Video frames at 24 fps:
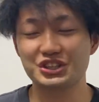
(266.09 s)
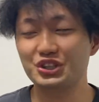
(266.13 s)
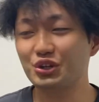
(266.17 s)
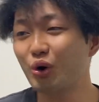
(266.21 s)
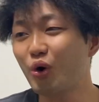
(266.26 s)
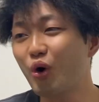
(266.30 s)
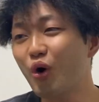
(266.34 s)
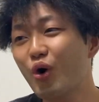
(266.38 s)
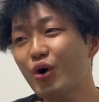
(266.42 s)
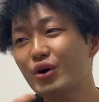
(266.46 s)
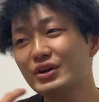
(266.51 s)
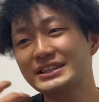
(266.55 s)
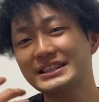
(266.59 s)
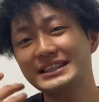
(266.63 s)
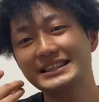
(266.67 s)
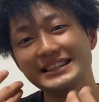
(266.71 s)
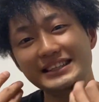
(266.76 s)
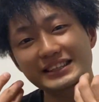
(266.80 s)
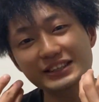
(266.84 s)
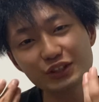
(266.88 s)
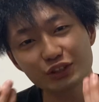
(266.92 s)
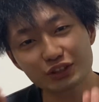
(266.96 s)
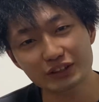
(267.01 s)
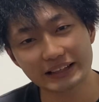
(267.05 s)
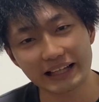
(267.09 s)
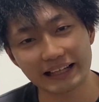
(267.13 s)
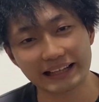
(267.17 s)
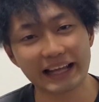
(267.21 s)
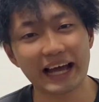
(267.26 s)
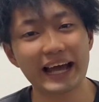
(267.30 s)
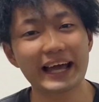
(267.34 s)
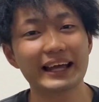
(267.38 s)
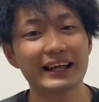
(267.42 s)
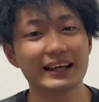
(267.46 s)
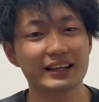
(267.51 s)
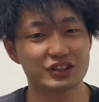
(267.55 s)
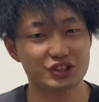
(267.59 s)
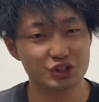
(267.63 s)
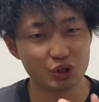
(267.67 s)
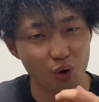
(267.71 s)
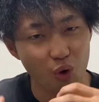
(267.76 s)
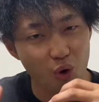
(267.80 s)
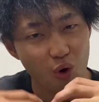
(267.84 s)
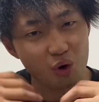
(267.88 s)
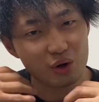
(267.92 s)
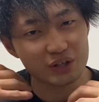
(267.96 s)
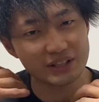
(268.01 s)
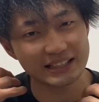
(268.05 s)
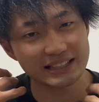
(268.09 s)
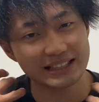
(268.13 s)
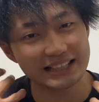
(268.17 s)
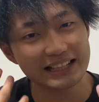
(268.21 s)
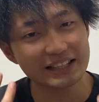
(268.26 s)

調子に乗ったタイ、調子